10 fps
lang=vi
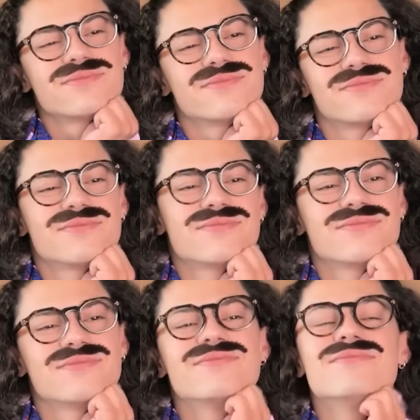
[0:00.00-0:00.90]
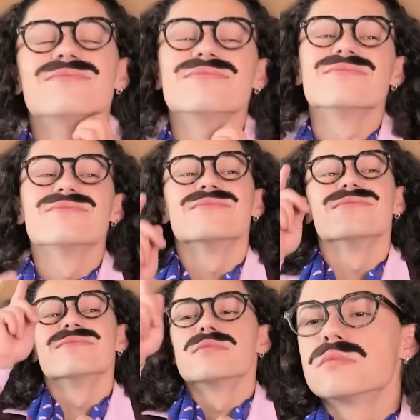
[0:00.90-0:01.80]
Vì lý do hiển nhiên
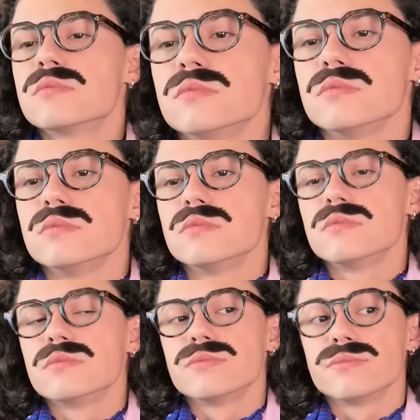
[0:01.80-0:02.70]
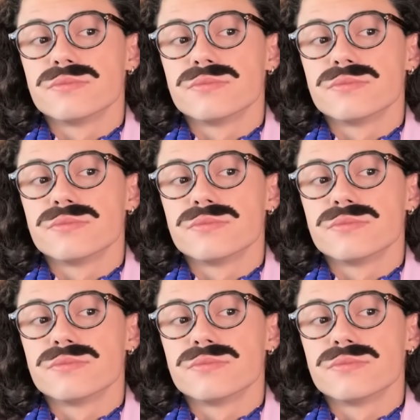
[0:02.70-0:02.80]
Naomi